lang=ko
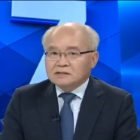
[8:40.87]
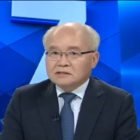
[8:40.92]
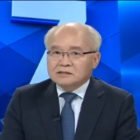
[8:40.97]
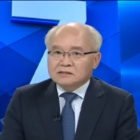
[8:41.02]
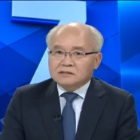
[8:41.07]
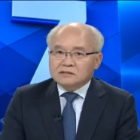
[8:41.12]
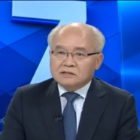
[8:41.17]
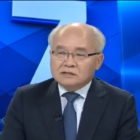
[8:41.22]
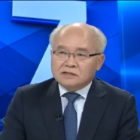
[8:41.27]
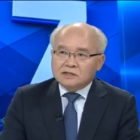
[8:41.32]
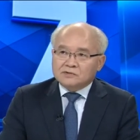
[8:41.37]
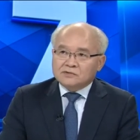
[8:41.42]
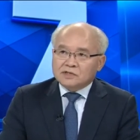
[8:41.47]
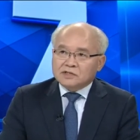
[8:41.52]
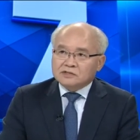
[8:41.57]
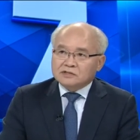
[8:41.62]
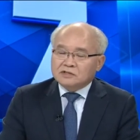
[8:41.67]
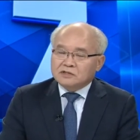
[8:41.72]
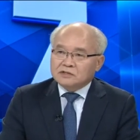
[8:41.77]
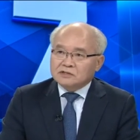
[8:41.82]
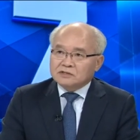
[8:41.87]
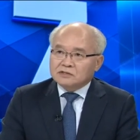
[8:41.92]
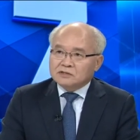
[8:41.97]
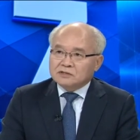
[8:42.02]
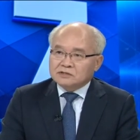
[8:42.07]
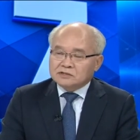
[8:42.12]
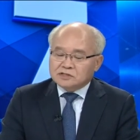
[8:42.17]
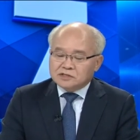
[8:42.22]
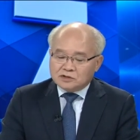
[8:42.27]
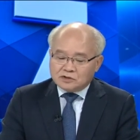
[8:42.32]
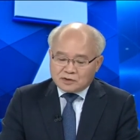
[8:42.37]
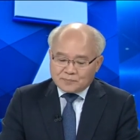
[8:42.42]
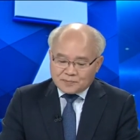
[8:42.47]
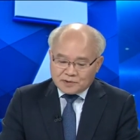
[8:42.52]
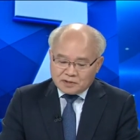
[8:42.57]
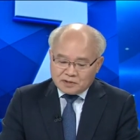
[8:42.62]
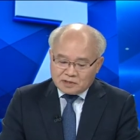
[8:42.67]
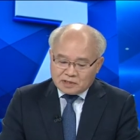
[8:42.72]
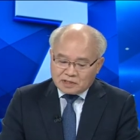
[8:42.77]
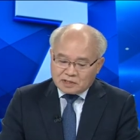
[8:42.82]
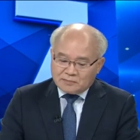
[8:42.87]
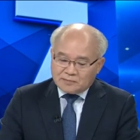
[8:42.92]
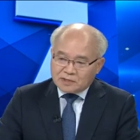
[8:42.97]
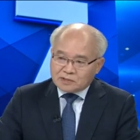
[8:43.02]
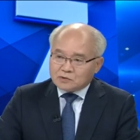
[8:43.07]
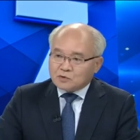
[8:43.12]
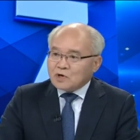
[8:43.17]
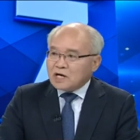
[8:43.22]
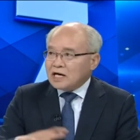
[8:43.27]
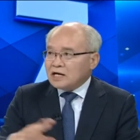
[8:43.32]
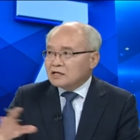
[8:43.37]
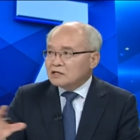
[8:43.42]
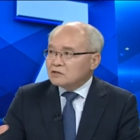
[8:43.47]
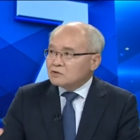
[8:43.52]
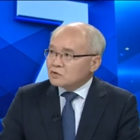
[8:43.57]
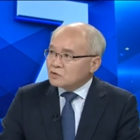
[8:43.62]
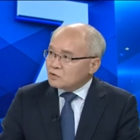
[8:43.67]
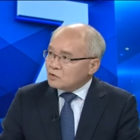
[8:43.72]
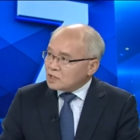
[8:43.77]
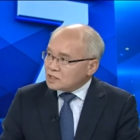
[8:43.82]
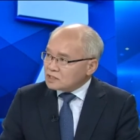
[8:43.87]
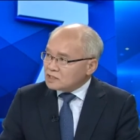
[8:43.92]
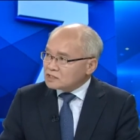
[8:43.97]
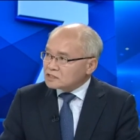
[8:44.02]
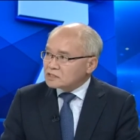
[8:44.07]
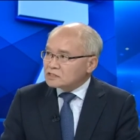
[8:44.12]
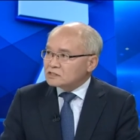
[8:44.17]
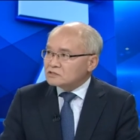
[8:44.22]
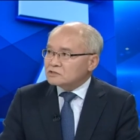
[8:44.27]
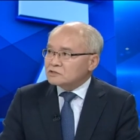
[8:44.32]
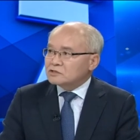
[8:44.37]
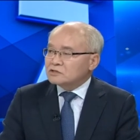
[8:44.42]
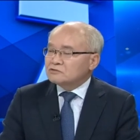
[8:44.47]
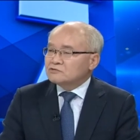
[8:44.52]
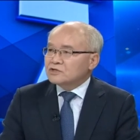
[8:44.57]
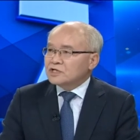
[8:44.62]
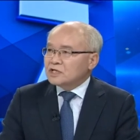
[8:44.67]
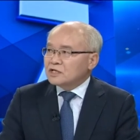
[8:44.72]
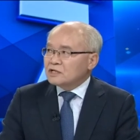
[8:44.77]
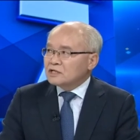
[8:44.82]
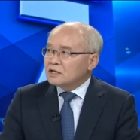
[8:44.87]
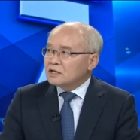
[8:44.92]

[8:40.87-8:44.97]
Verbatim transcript: 그렇다고 해서 이런 지역화폐를 아까 말씀 광역으로 확장시켰을 경우에